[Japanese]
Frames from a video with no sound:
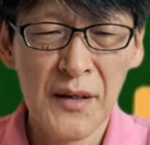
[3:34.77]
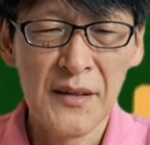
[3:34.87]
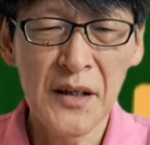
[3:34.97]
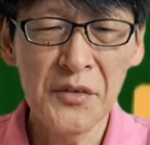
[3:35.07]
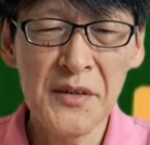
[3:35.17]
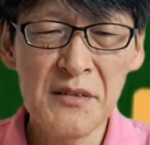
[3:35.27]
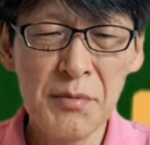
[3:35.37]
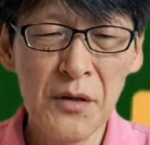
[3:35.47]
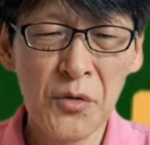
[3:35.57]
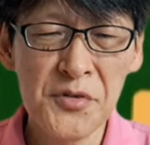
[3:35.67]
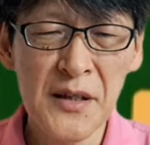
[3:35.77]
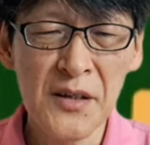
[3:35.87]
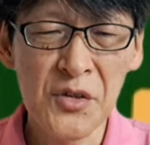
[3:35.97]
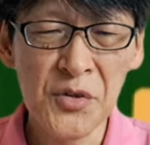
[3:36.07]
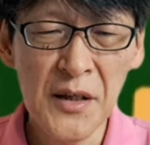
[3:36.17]
約1万
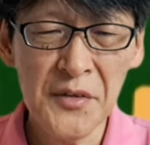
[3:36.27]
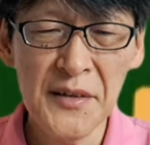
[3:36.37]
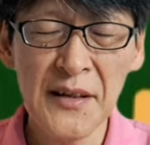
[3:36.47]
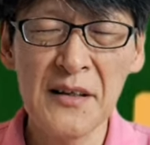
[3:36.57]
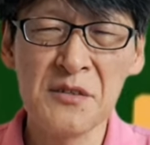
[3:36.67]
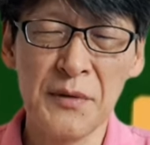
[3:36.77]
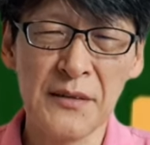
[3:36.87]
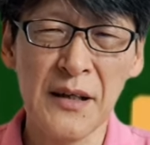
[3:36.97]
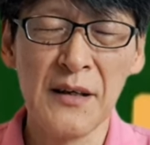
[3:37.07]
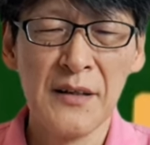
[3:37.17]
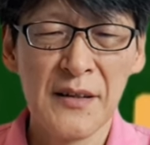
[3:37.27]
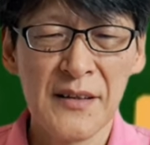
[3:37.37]
5900人が集まった。